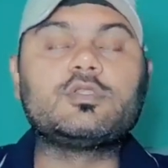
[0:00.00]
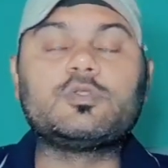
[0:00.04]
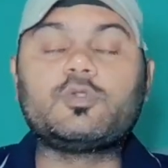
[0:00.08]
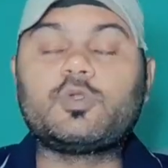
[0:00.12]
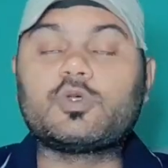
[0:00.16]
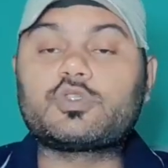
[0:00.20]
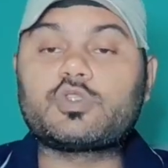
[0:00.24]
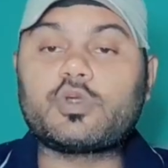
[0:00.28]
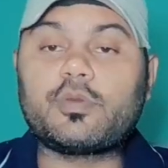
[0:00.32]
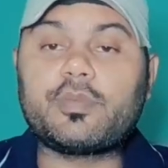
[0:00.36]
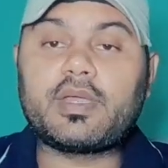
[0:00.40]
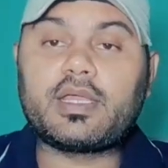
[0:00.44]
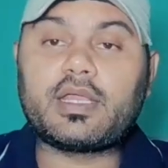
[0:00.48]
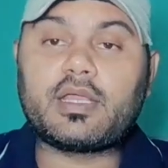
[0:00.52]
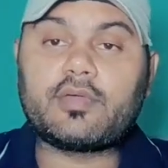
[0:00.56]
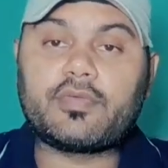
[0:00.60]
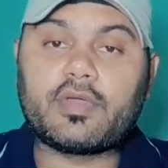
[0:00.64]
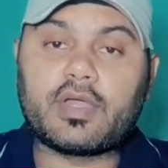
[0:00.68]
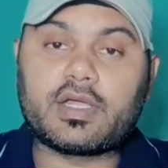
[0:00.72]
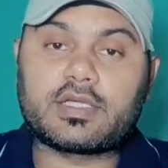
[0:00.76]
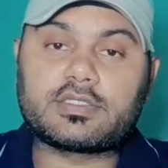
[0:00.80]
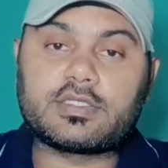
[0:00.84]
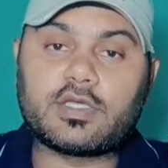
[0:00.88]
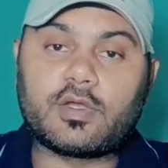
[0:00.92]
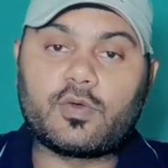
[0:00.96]
दोस्तों मेरा
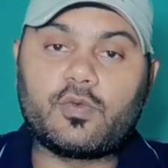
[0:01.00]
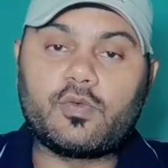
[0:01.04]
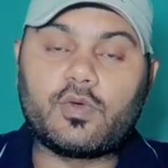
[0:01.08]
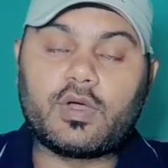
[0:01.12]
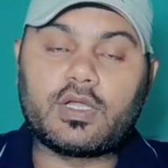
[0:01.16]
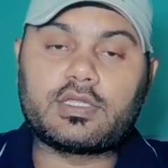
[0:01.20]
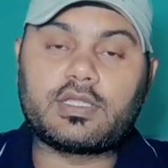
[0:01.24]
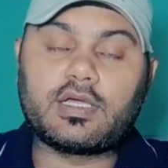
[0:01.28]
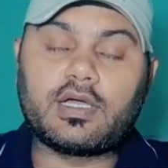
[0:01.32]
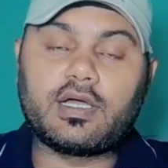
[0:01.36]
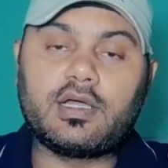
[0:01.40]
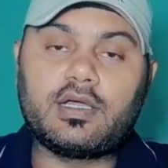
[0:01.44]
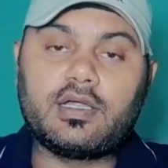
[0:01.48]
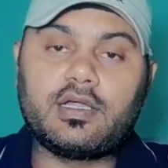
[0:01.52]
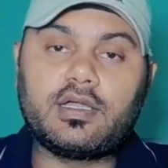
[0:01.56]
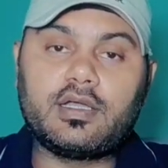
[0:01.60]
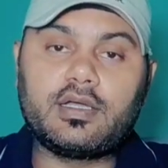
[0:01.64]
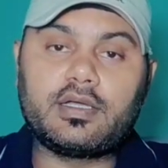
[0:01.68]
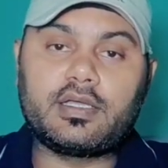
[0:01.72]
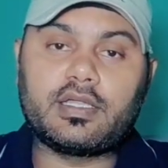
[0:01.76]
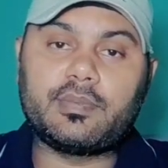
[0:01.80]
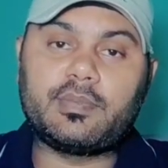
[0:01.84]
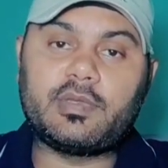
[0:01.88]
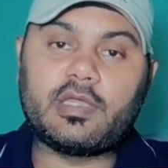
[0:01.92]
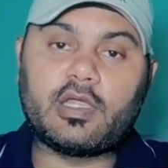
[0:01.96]
फ्रैक्चर हुआ था
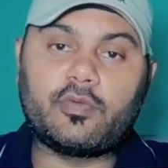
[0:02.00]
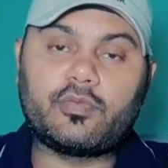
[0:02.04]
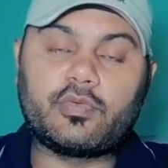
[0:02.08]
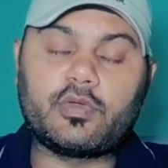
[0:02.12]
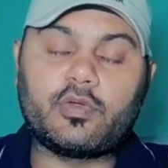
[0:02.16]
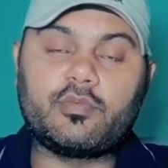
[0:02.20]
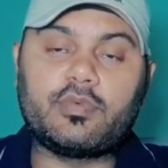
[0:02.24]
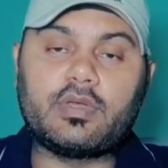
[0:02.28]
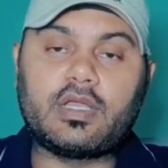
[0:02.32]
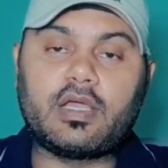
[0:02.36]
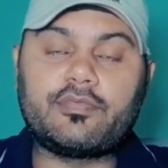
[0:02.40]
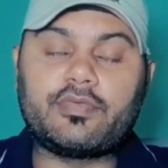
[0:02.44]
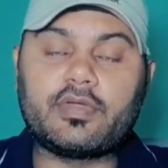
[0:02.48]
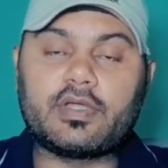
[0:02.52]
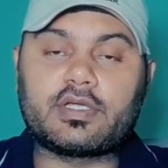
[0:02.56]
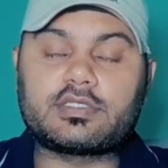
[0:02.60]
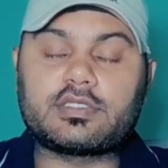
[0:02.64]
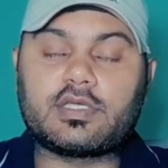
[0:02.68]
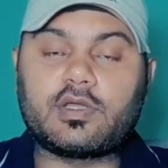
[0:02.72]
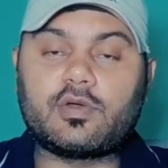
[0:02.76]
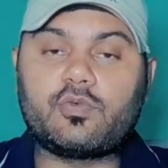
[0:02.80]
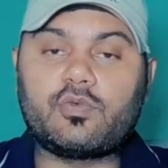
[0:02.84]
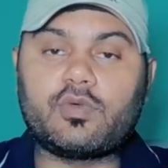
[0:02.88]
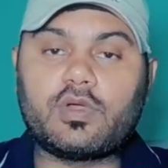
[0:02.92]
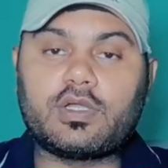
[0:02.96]
टीबिया फ्यूबला
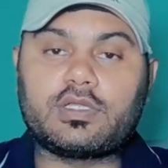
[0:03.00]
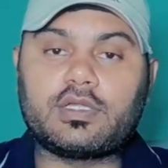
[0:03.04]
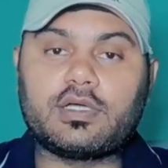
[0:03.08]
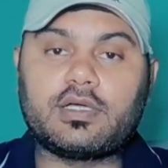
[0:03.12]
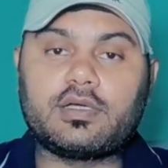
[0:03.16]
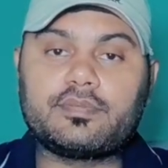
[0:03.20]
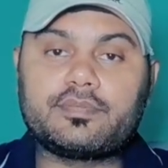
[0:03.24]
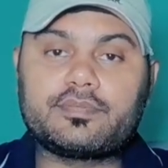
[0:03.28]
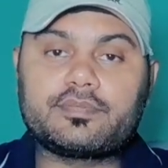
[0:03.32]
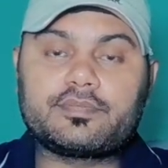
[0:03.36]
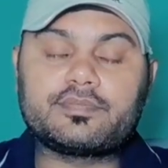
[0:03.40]
फ्रैक्चर हुआ था